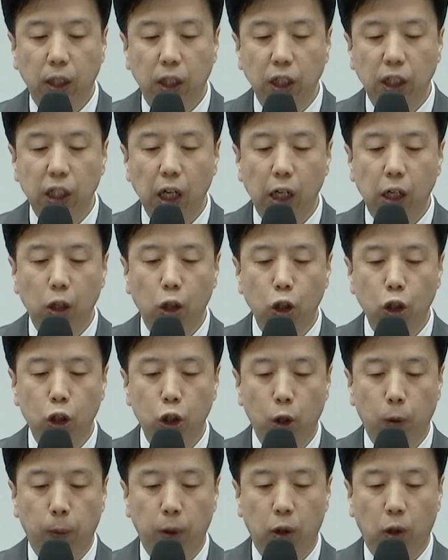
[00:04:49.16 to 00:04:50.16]
의지하는
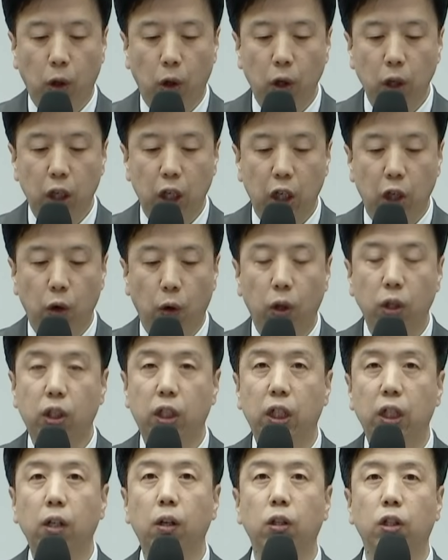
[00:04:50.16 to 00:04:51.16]
것으로부터
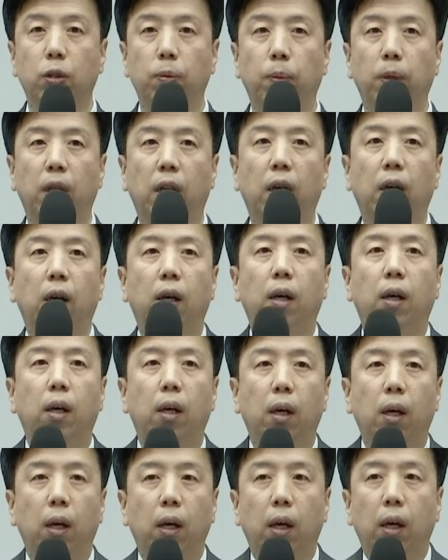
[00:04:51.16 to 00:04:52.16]
이루어지는 것입니다.
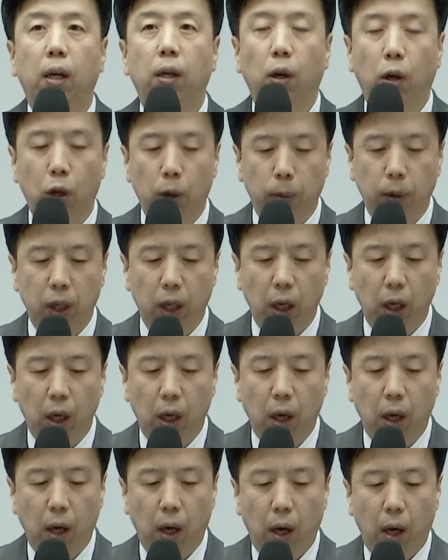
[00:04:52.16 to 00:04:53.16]

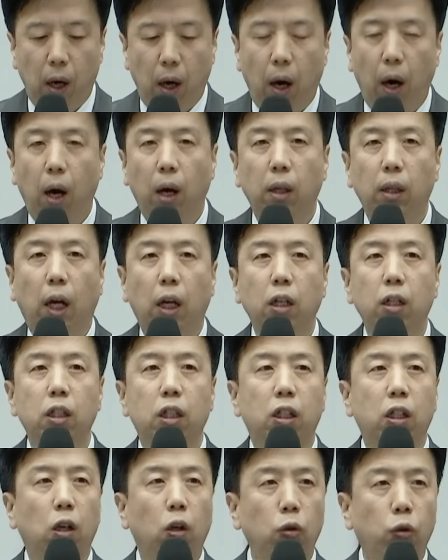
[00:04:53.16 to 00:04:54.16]
여러분이 아, 나는
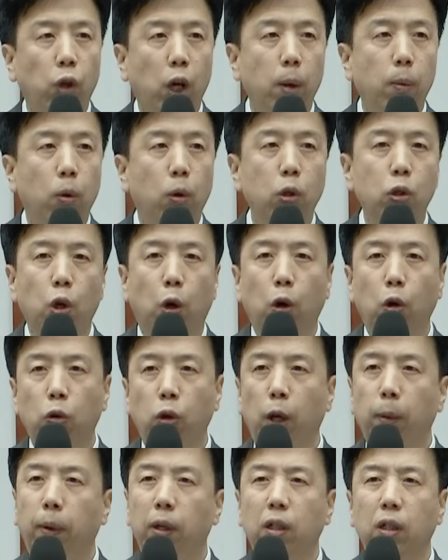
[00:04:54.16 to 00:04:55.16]
이것도 해보고
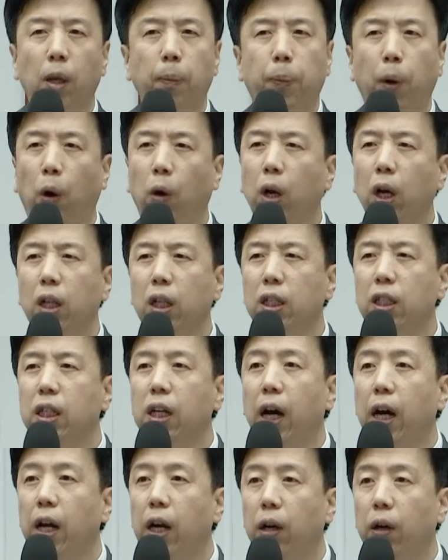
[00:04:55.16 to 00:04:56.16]
저것도 해봤는데
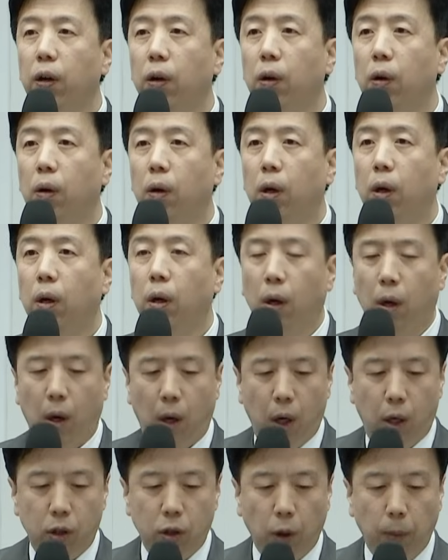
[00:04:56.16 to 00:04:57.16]
변화되지가 않아요.
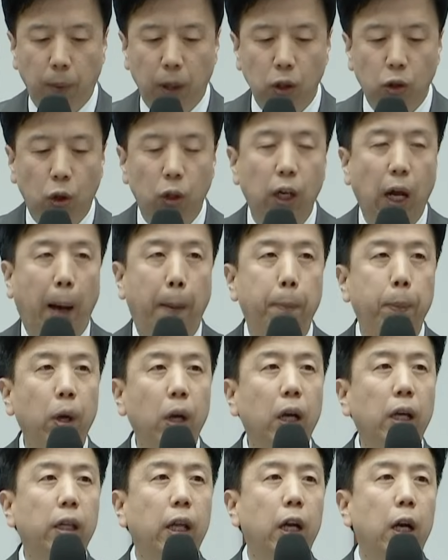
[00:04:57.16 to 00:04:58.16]
정말 저는 안
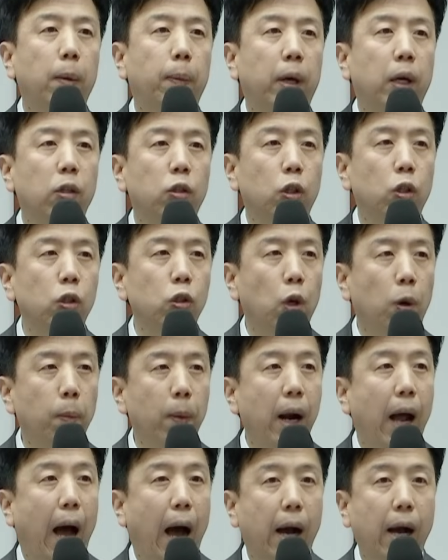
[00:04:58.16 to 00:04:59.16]
변화되나 봐요. 저는
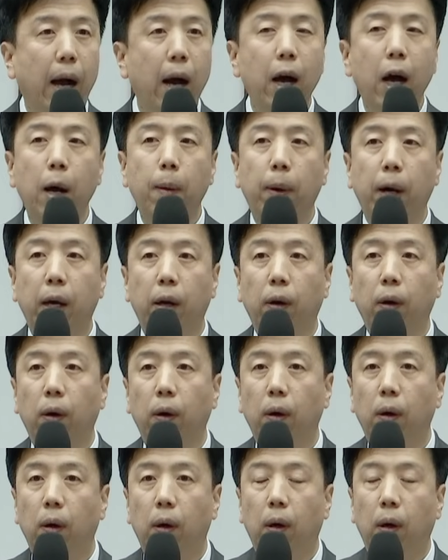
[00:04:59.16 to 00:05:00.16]
정말 악한가 봐요.
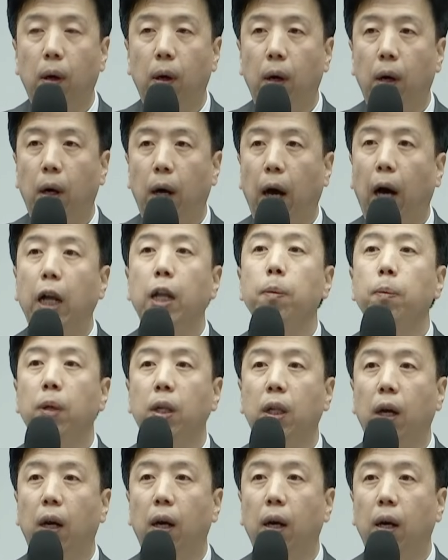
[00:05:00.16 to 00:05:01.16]

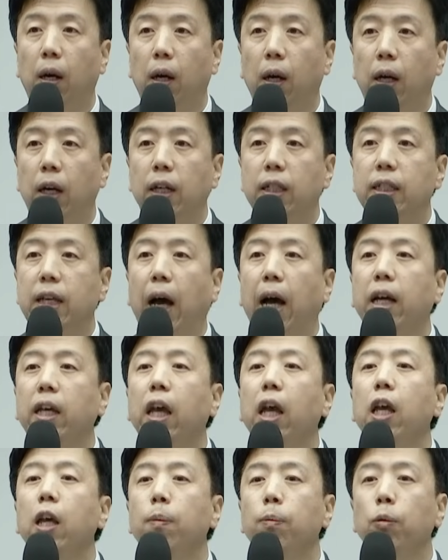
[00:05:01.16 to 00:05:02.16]
아닙니다. 자기의